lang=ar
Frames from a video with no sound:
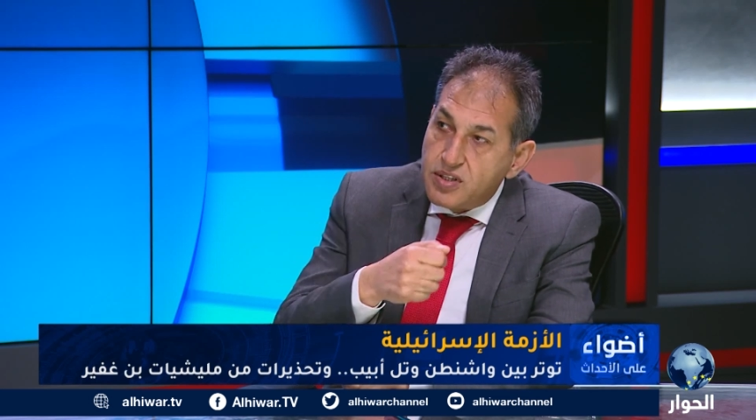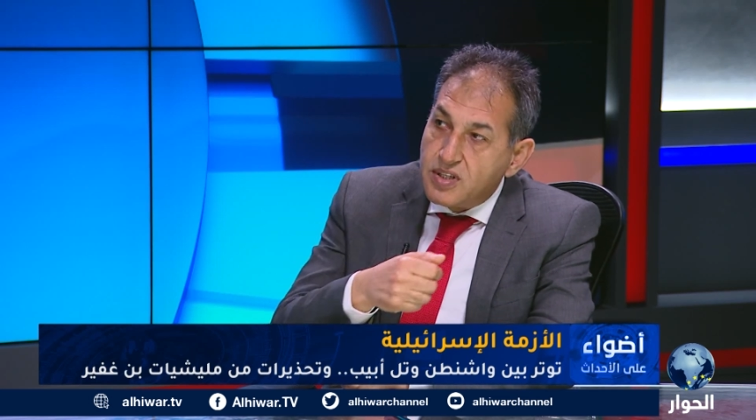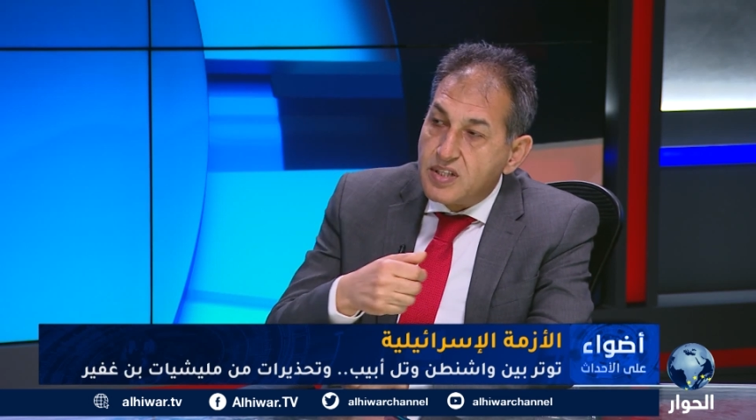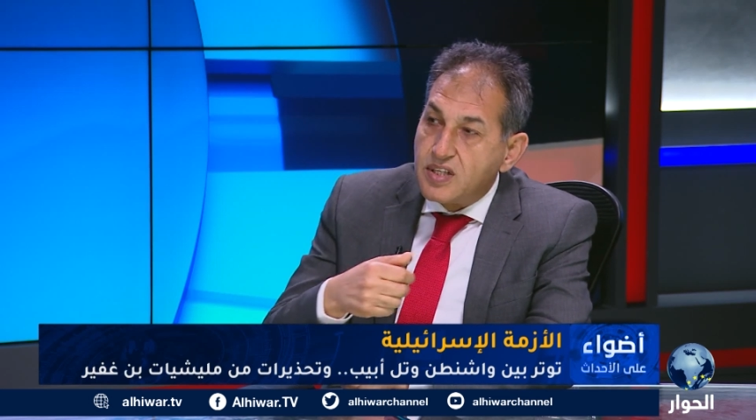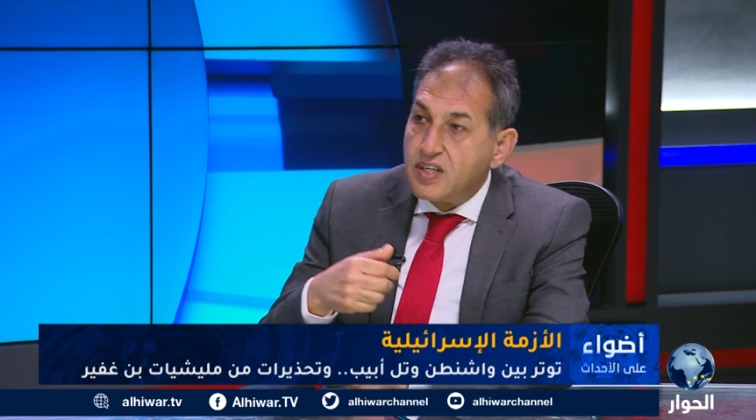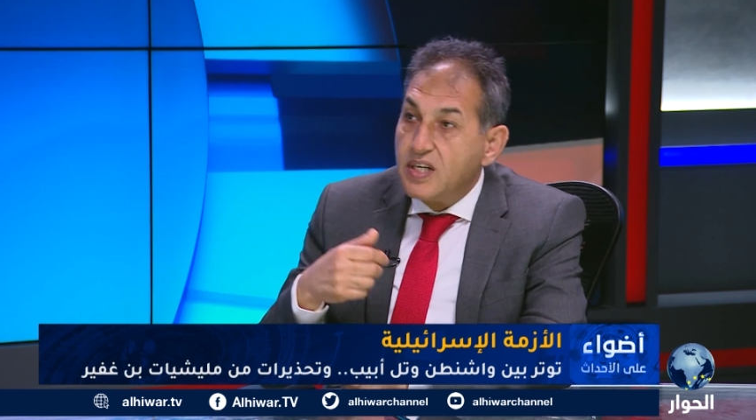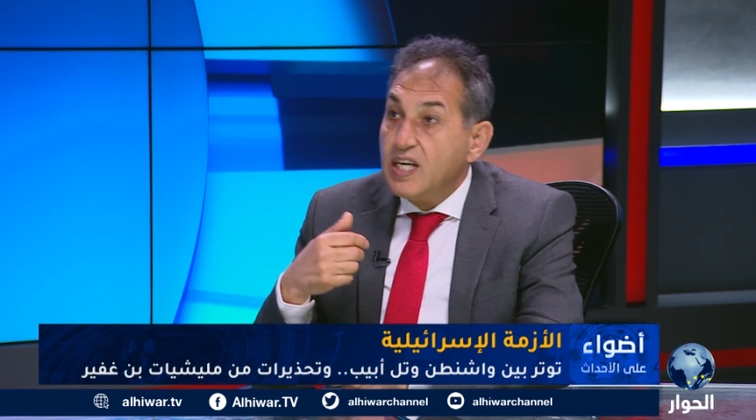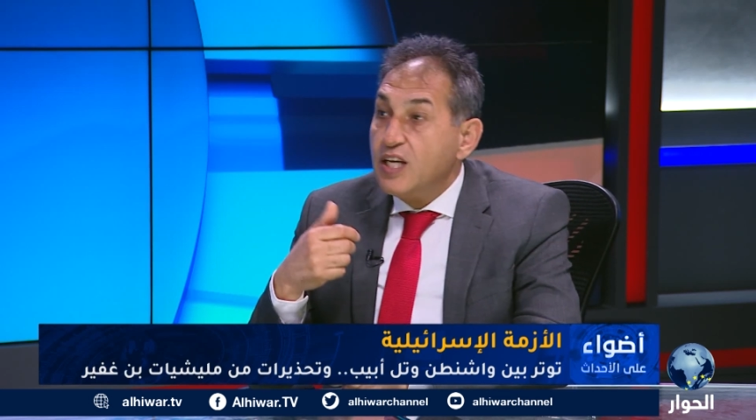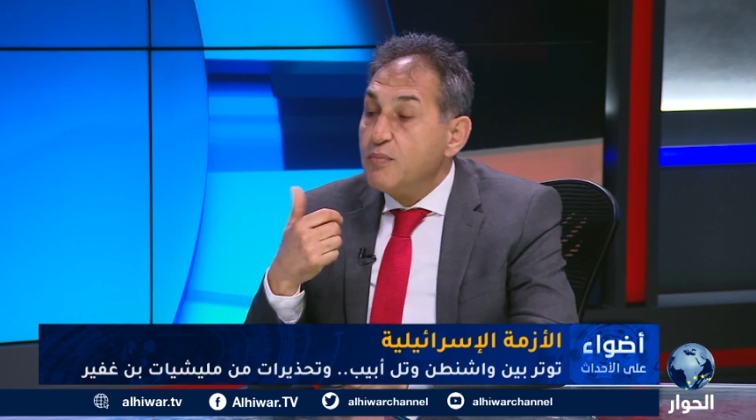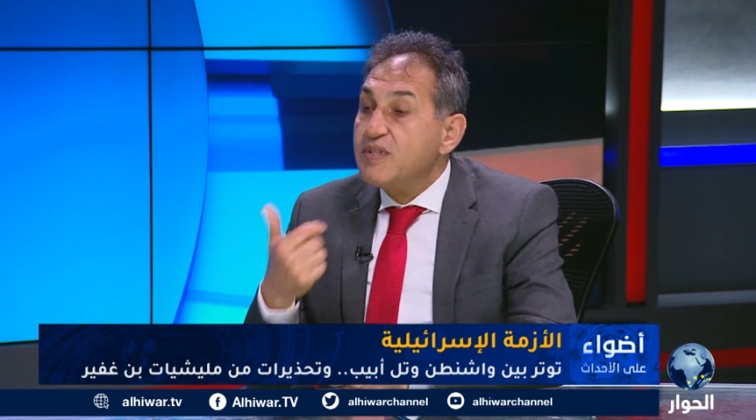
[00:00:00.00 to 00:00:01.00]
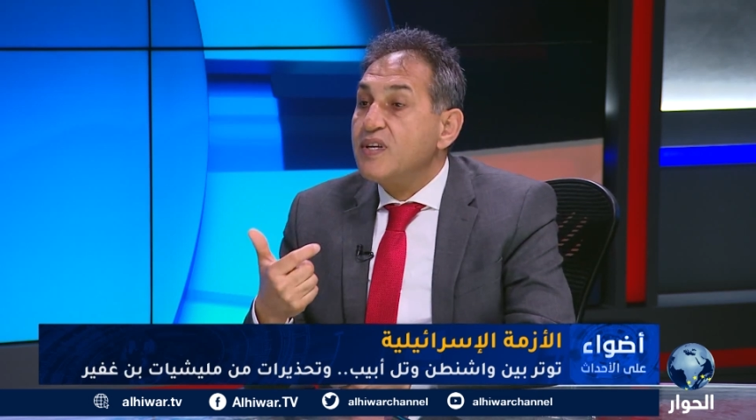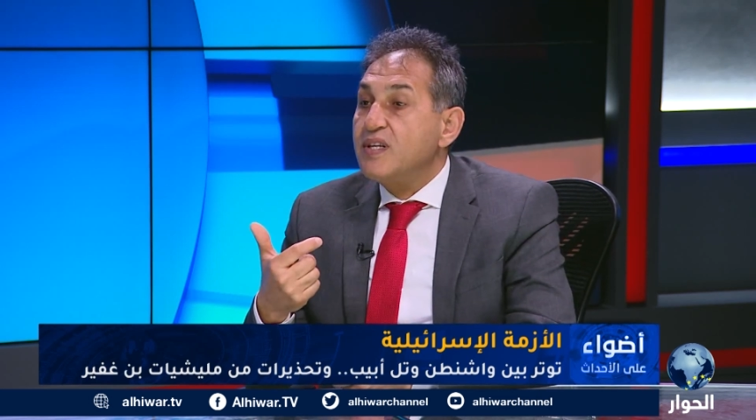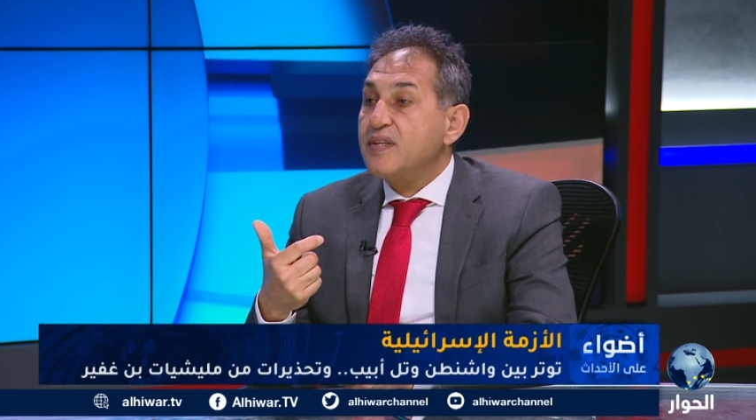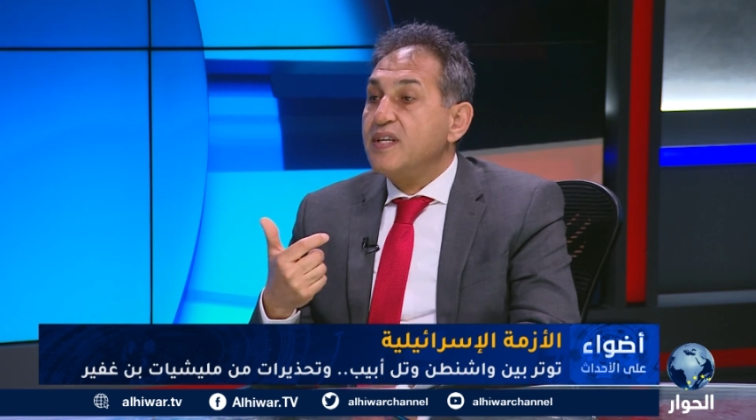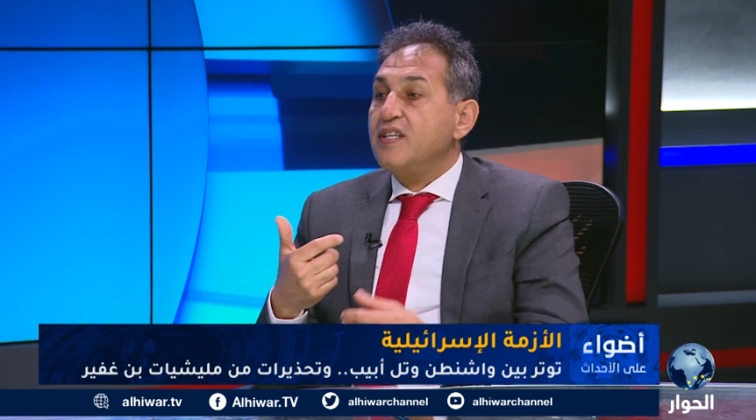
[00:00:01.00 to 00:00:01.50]
الضغط عليه المساله
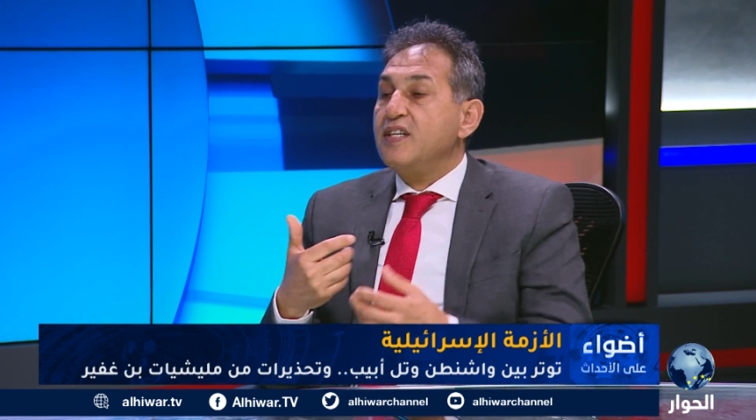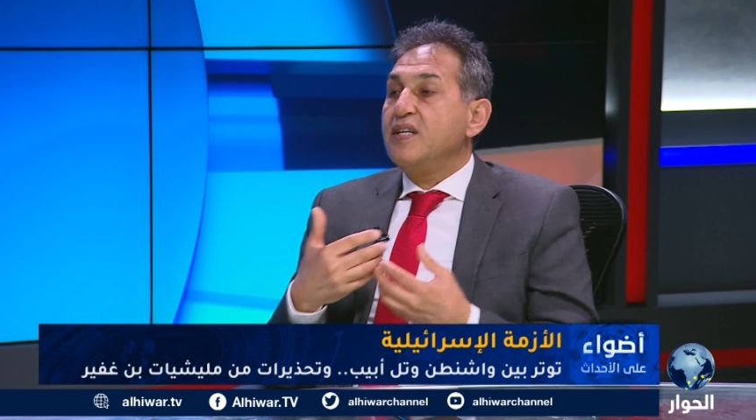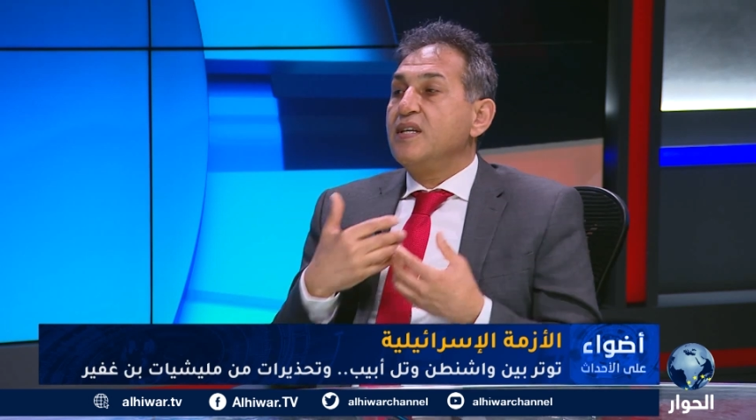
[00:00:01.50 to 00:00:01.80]
الثانيه